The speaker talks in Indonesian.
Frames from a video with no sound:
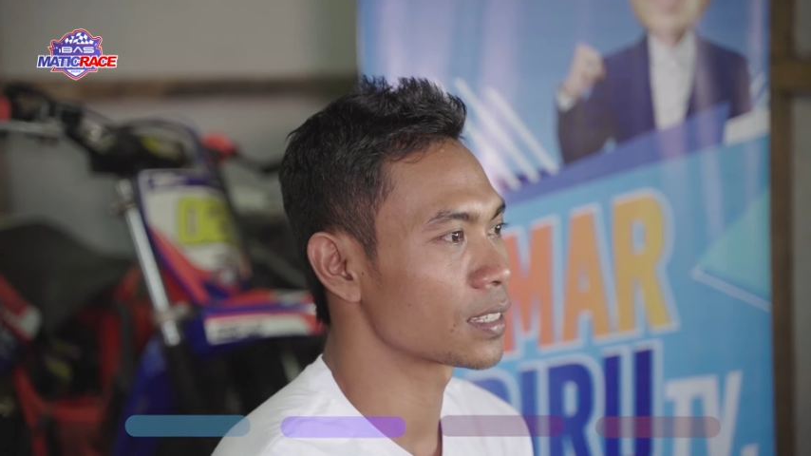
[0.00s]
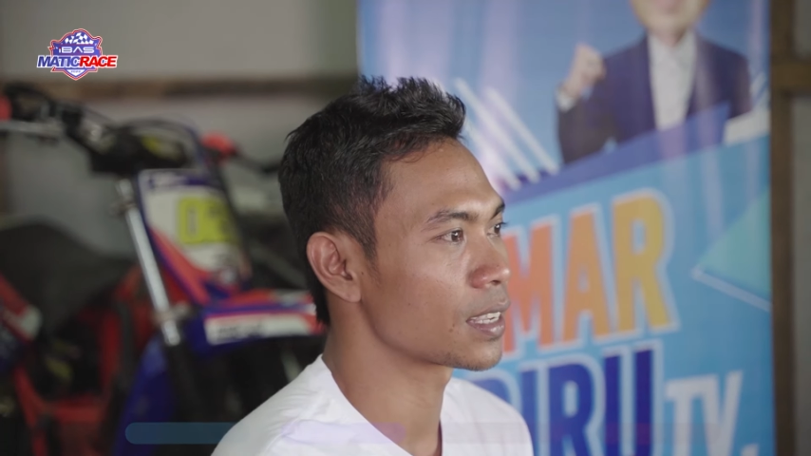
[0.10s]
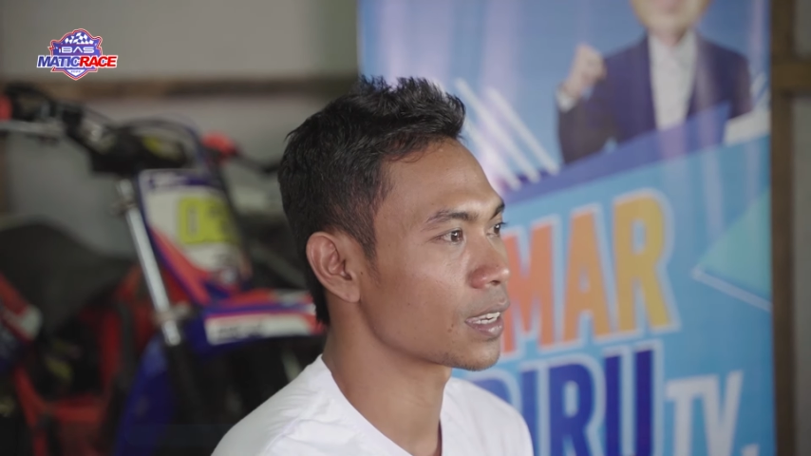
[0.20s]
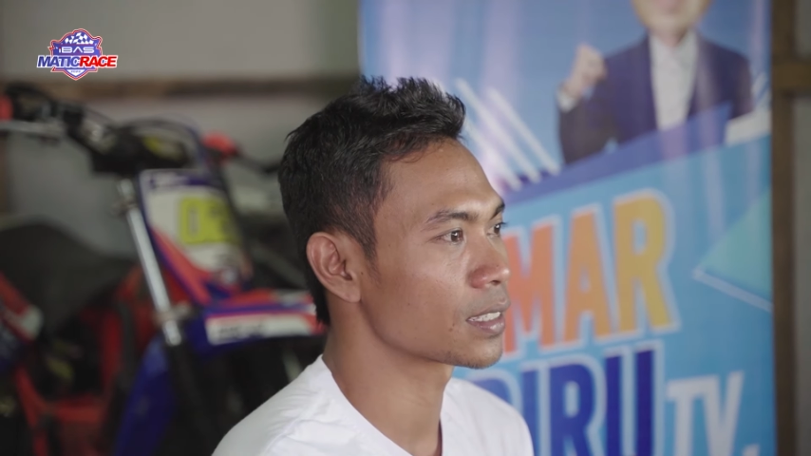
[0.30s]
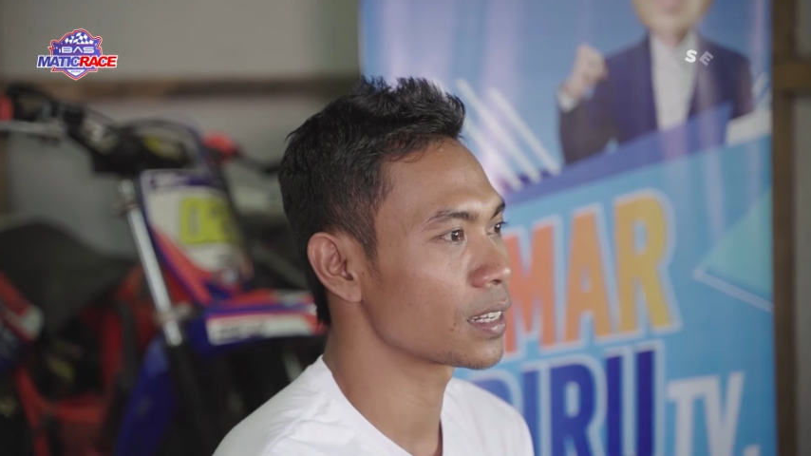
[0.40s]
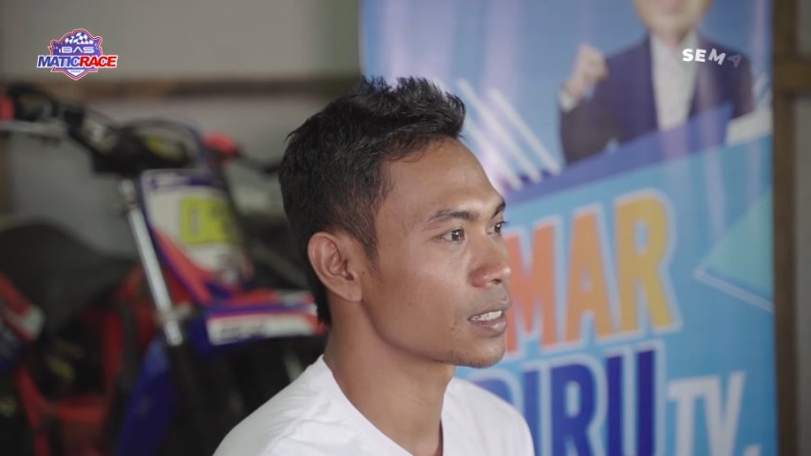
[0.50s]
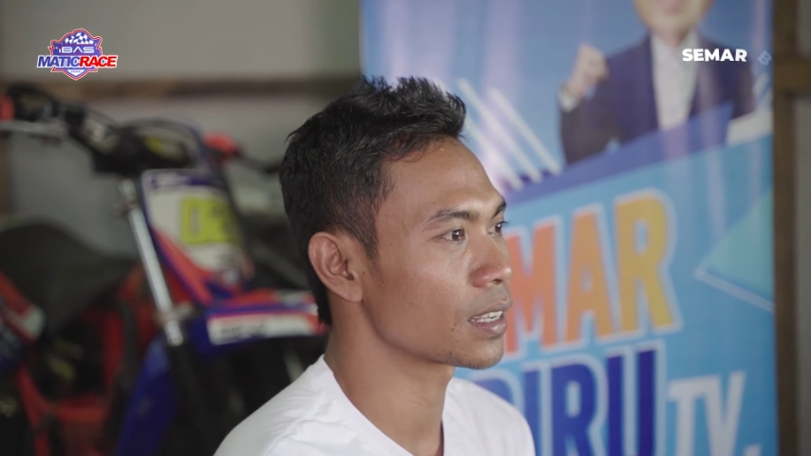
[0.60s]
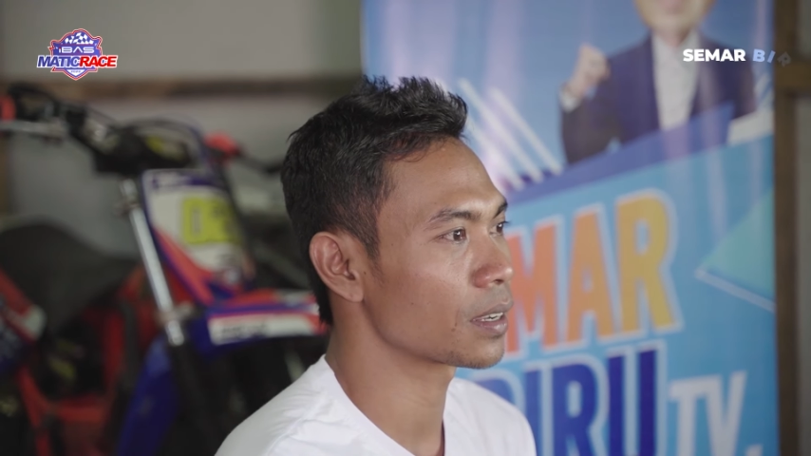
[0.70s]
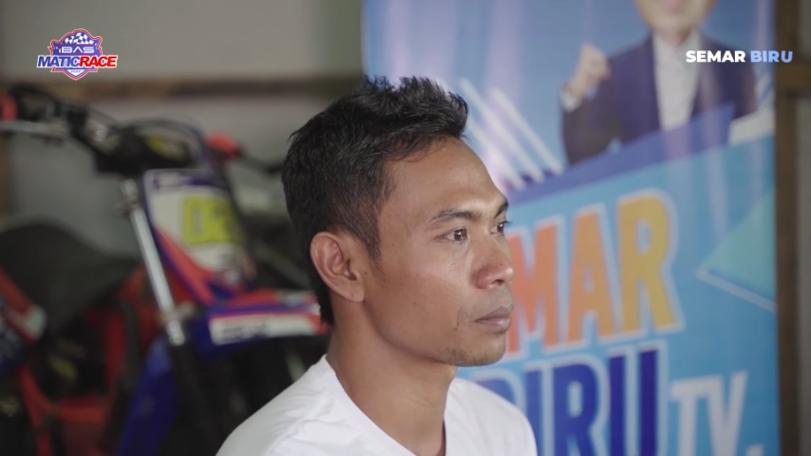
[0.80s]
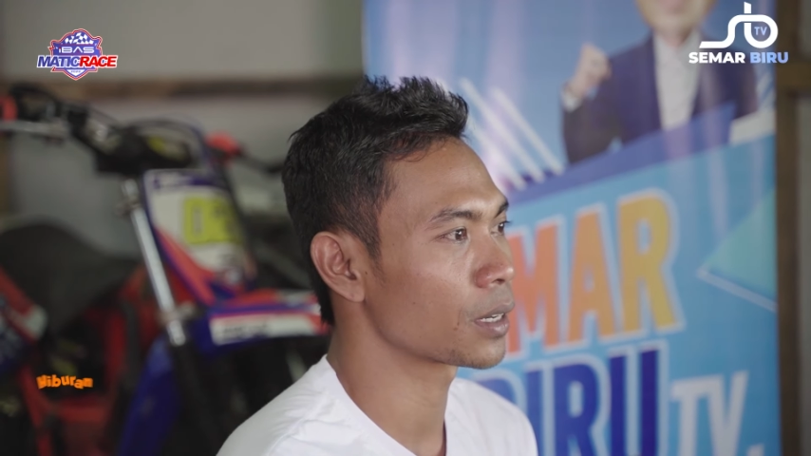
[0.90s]
sejak kecil
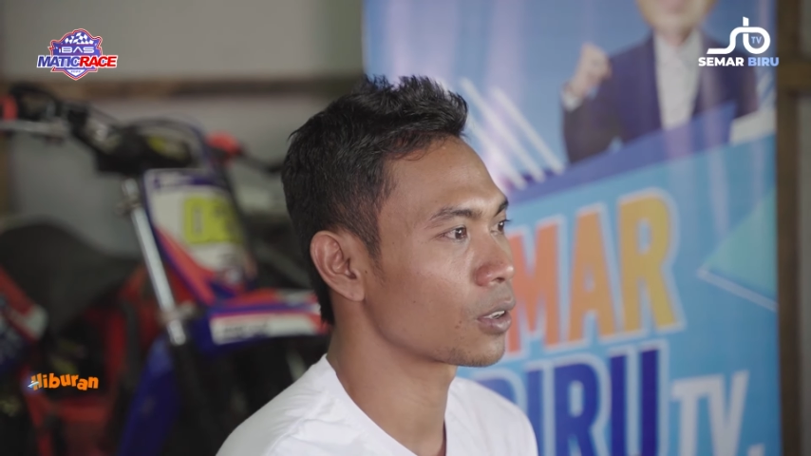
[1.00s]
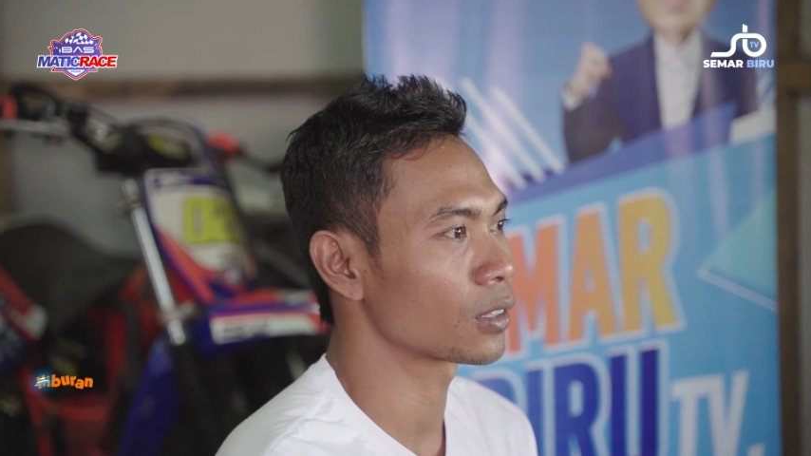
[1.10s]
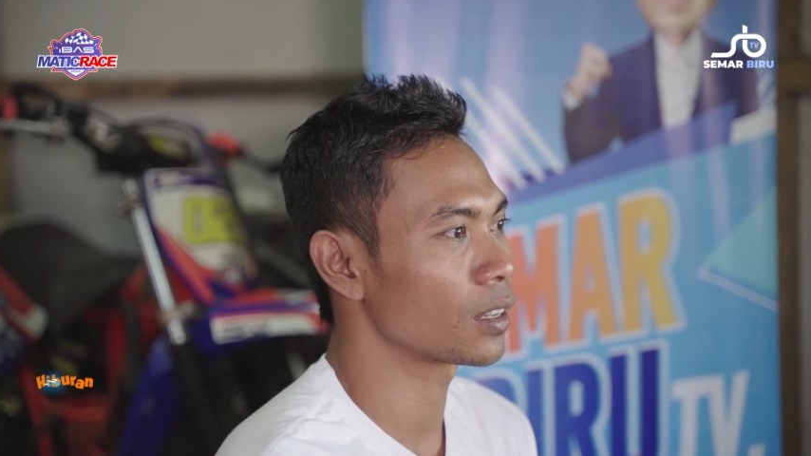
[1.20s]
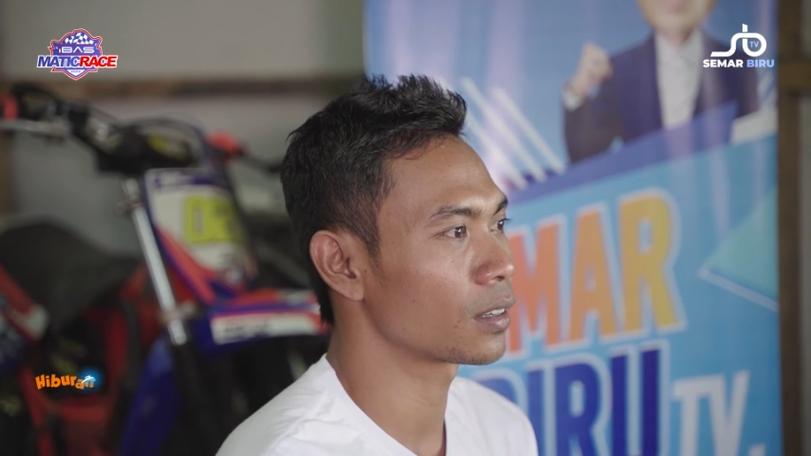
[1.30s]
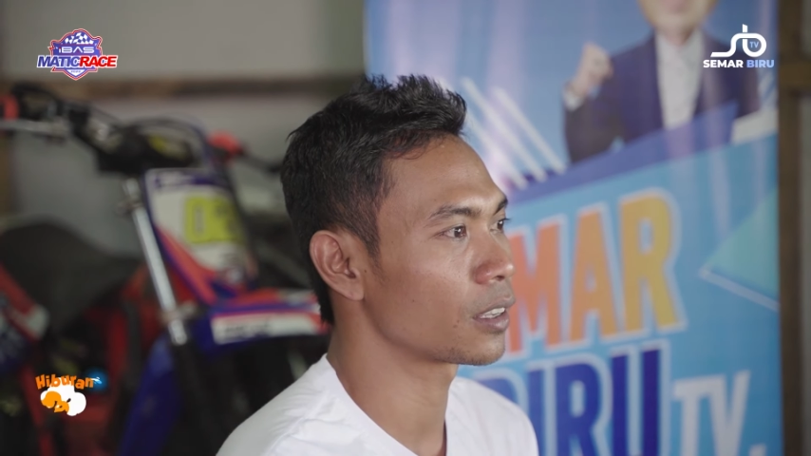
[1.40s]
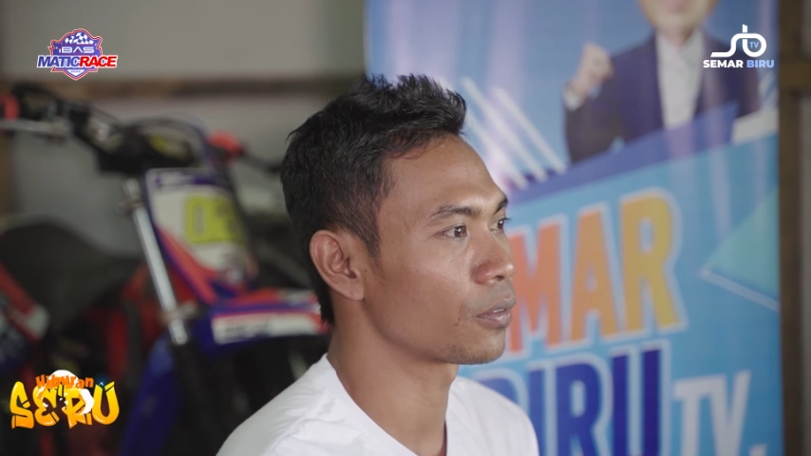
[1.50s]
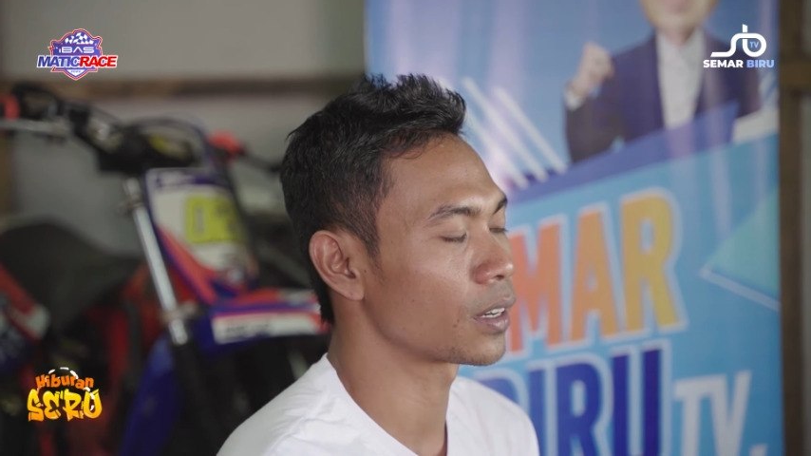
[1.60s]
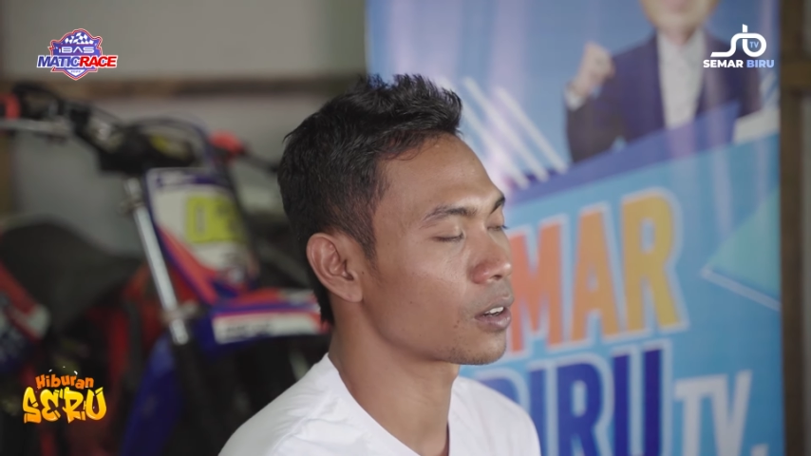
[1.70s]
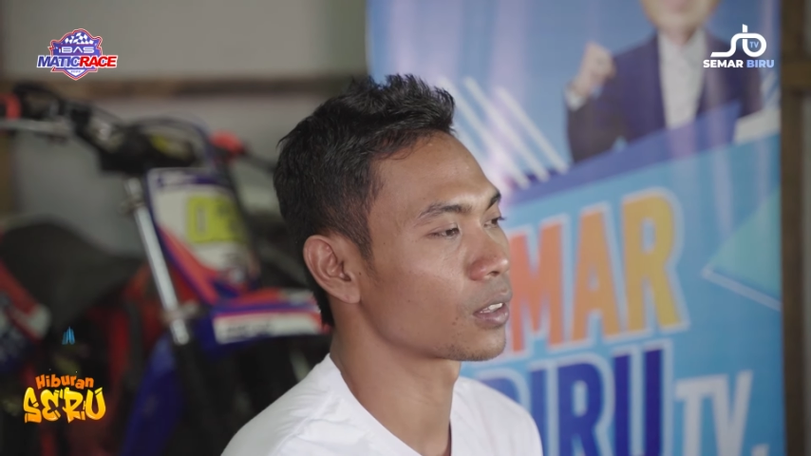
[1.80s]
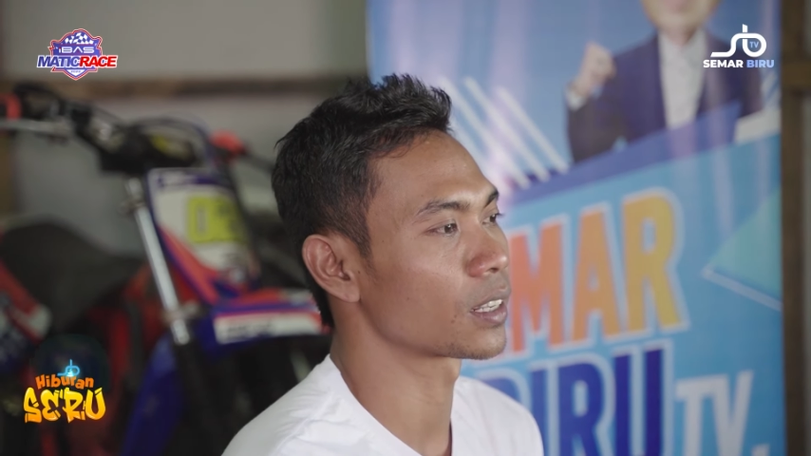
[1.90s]
sering menonton
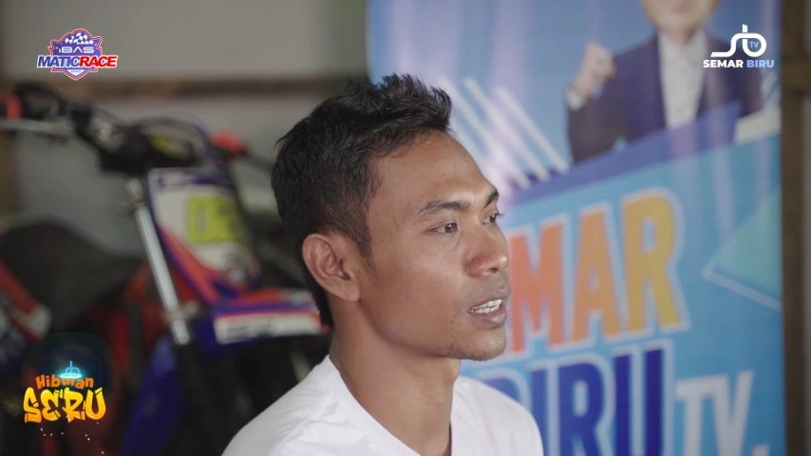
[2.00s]
event road